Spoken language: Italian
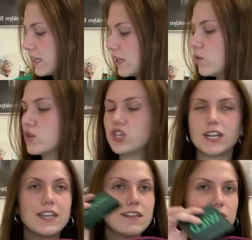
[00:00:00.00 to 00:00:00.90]
in cui
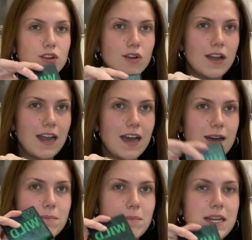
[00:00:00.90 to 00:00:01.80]
c'era dentro
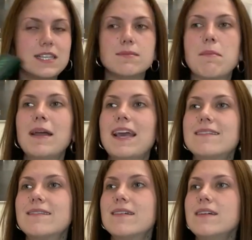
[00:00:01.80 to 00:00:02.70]
la bellissima
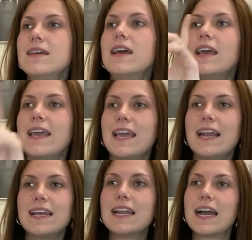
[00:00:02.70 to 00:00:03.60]
palette e
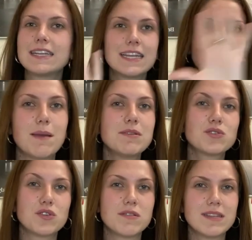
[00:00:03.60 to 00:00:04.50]
eyeliner che mi
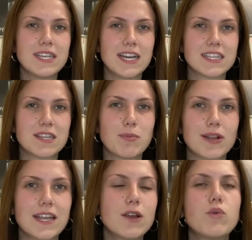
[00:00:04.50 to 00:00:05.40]
sono dimenticata di
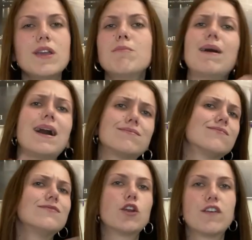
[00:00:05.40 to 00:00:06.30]
portare qui ma
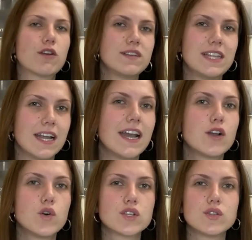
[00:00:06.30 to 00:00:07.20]
ve lo farò vedere
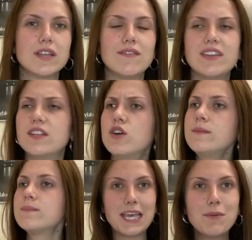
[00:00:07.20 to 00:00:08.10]
nel corso del
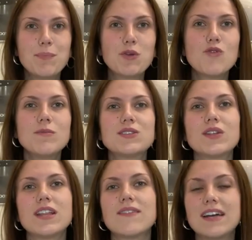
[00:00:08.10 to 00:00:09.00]
video in più mi
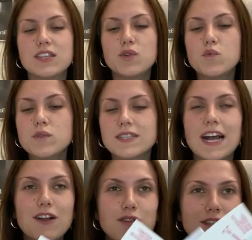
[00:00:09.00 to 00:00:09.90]
sono arrivati un
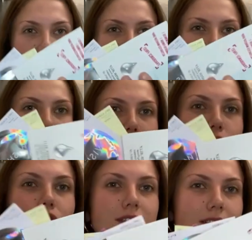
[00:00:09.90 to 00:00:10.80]
sacco di
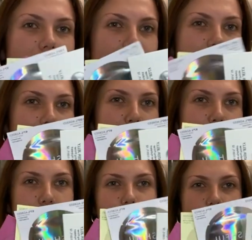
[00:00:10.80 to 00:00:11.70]
prodottini
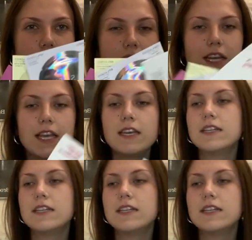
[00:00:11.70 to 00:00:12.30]
campioncini